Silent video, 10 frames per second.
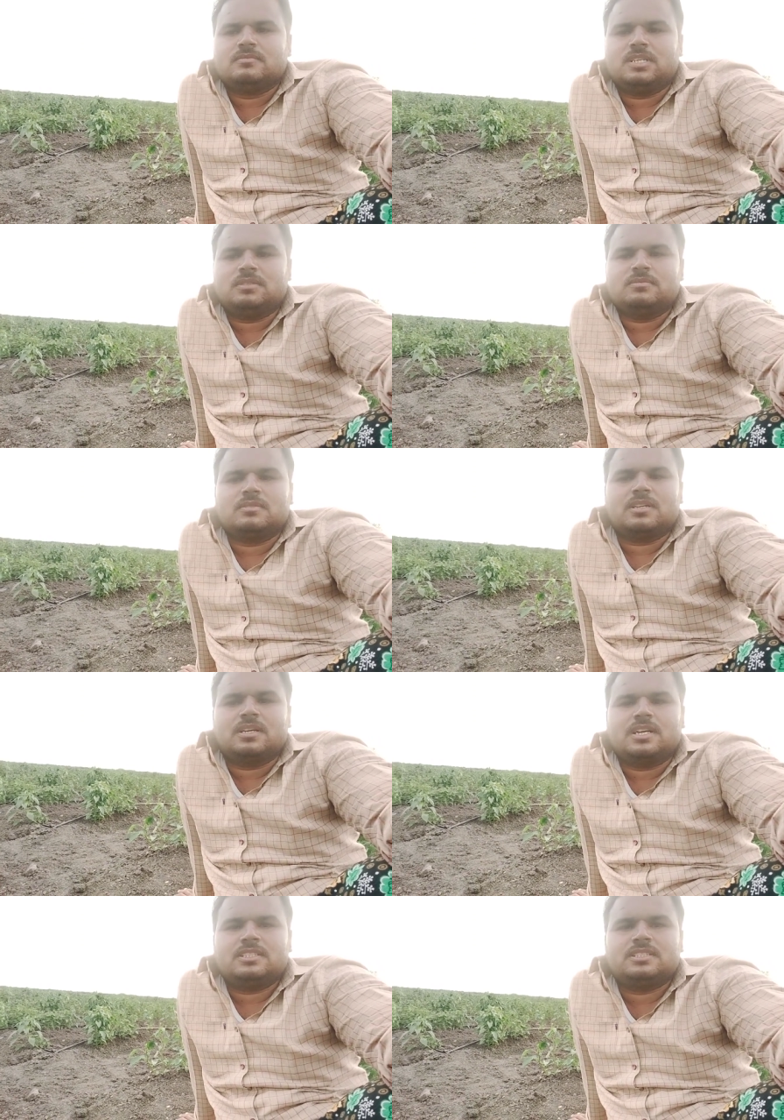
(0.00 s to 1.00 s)
మనం
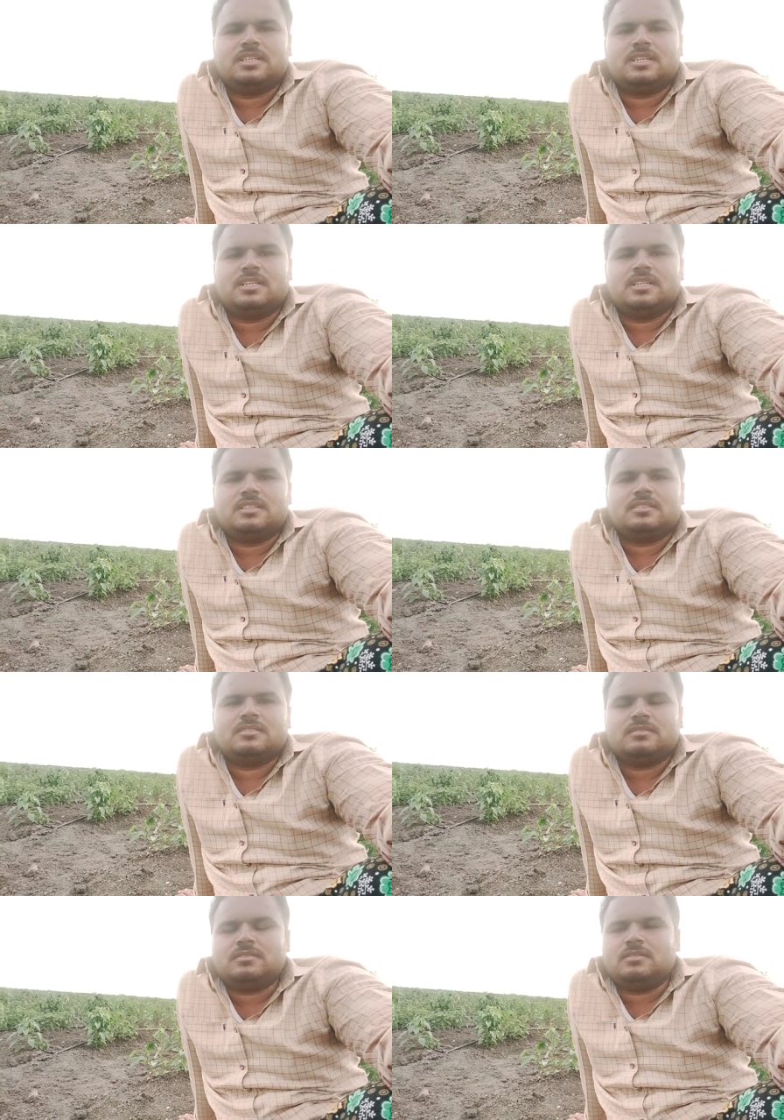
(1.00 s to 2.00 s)

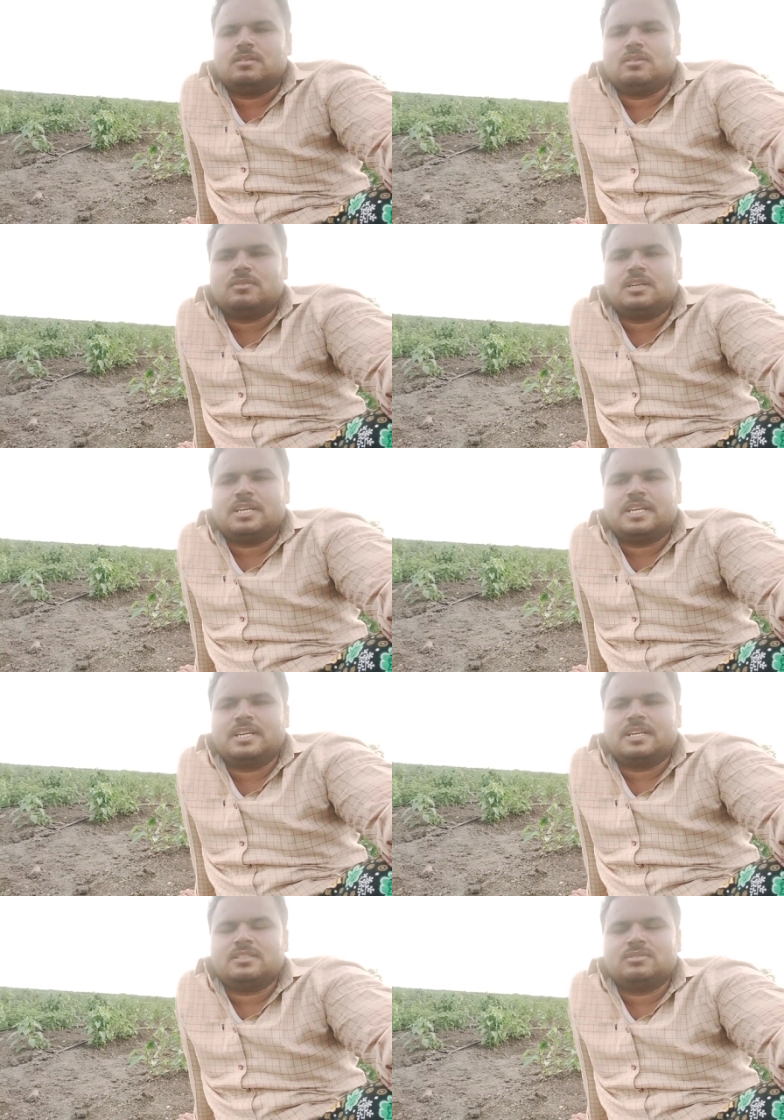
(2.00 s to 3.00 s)
గ్రాసియాలో ఉన్న
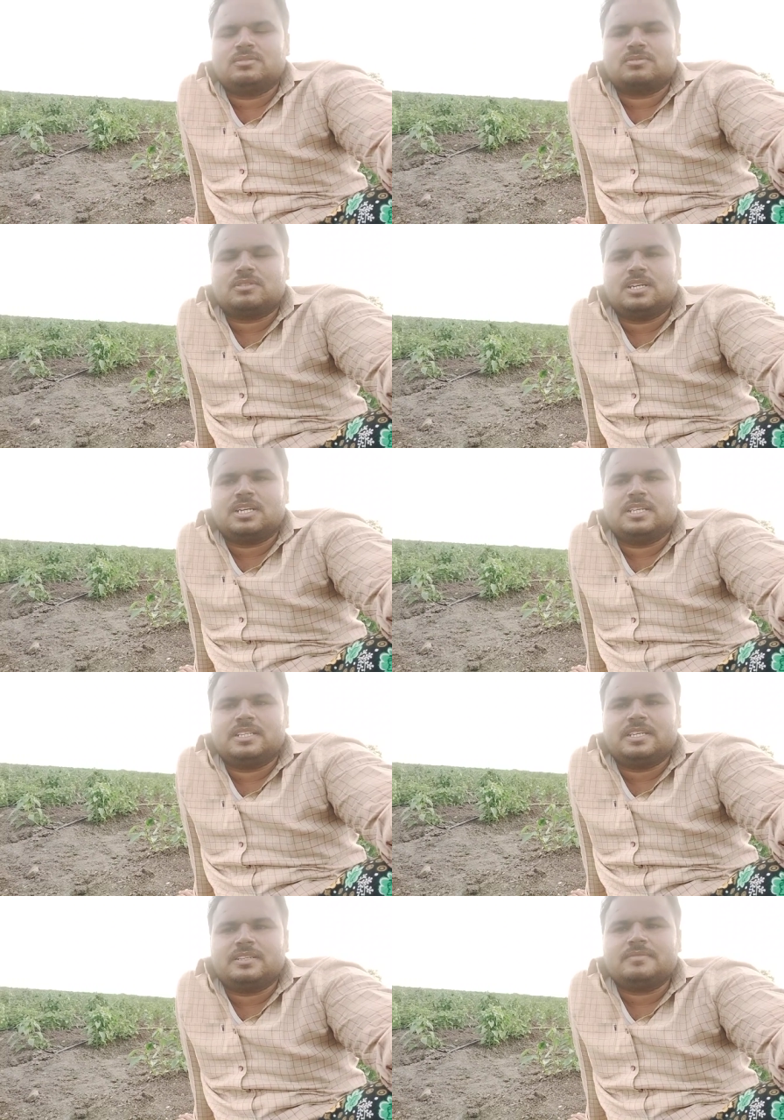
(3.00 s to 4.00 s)
టెక్నికల్ చూసుకున్నట్లయితే